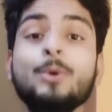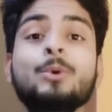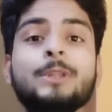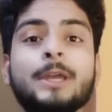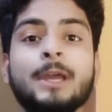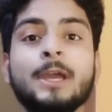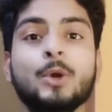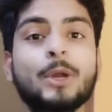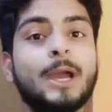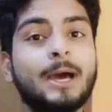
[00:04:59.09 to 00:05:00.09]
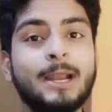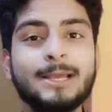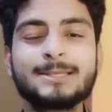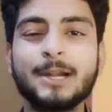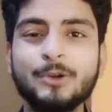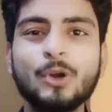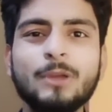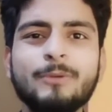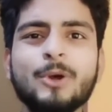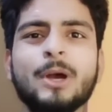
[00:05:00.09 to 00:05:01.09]
क्यों होते हैं क्योंकि अगर गाइस घंटों
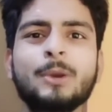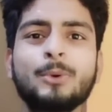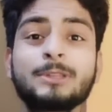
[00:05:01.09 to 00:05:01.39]
की वीडियो अगर